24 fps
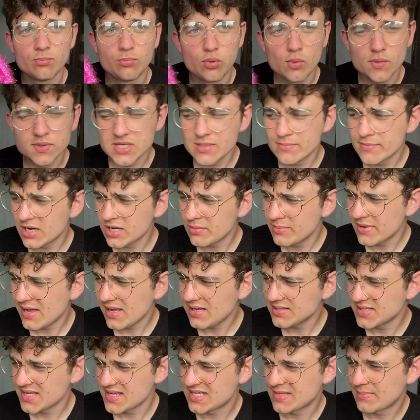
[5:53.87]
Plusem Barbie
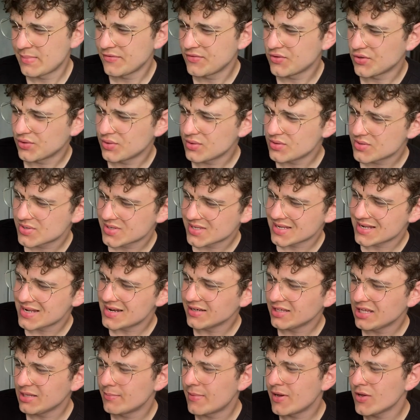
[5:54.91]
X jest zapewne to, że te
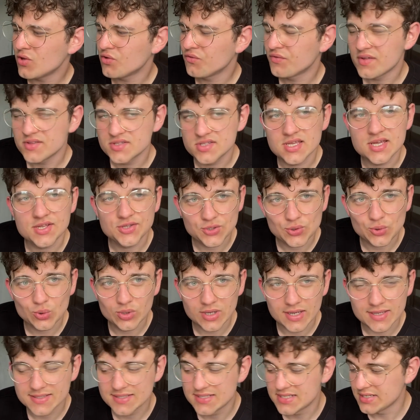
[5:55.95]
lalki mają więcej
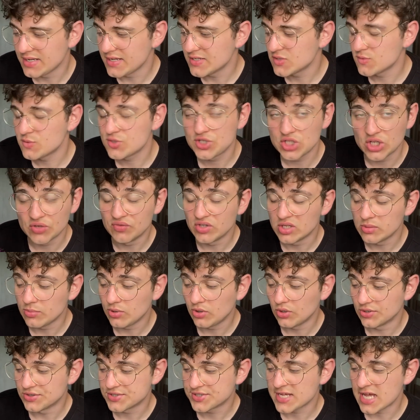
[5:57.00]
artykulacji, nie są sztywnymi
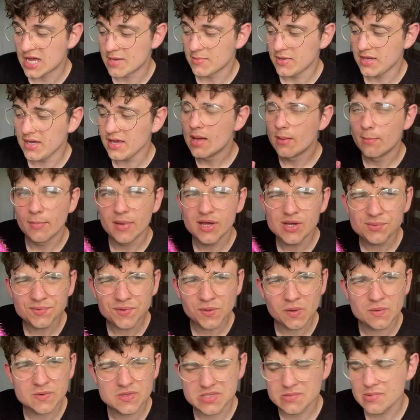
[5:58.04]
klockami, mają
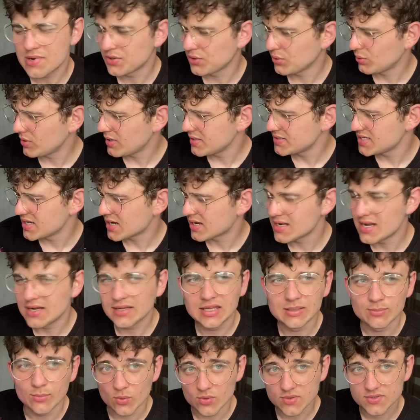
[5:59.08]
taką samą artykulację jak lalki
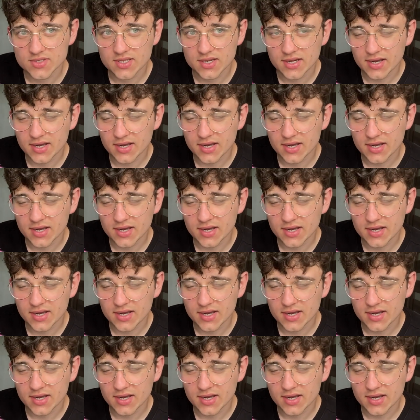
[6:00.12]
Monster